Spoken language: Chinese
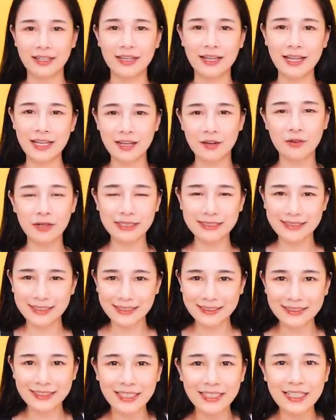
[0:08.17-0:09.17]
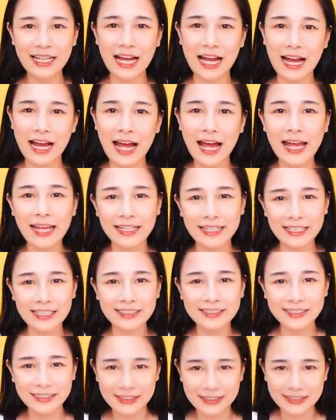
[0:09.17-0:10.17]
嘿，汪谦谦呐，爱
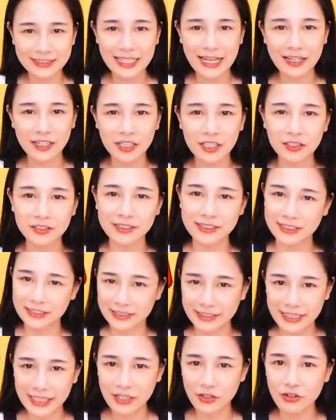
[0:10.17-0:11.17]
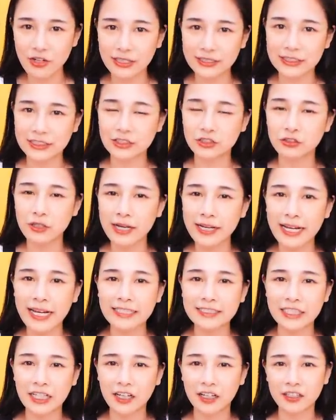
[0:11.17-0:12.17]
记起赞，够起订阅，请刷
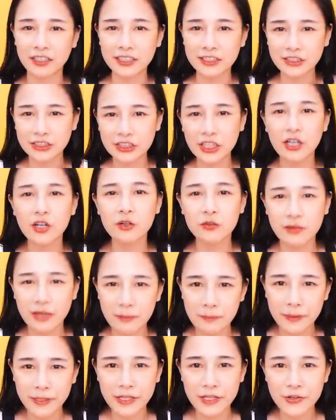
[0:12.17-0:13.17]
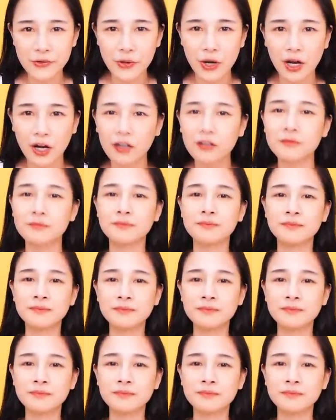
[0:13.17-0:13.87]
介绍和你所有的朋友哦。